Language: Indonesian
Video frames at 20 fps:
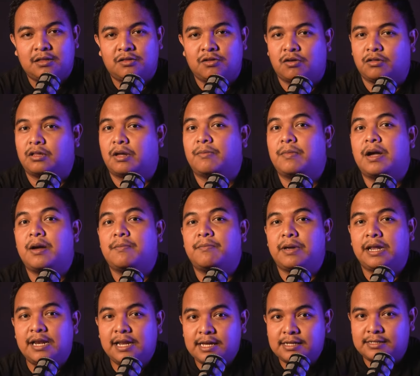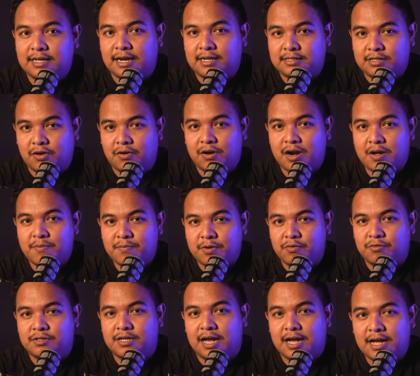terutama milik salah seorang
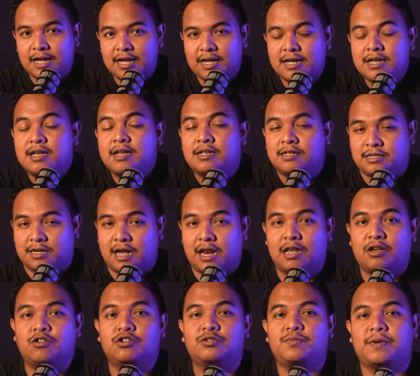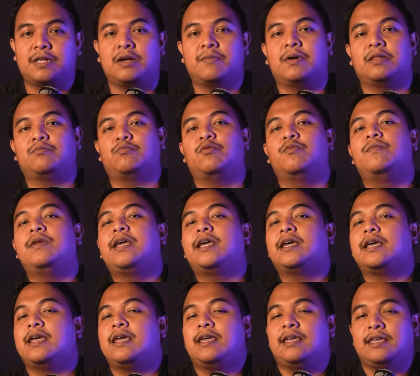pengusaha sekaligus pejabat publik
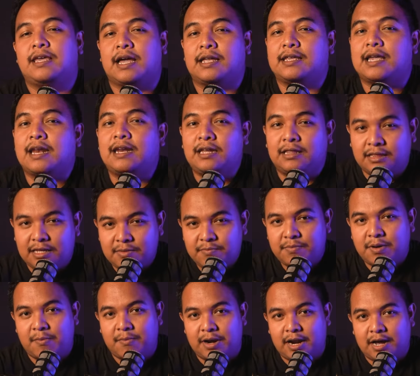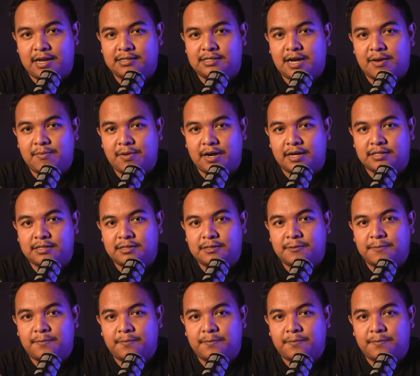yang jadi tim pemenangan capres.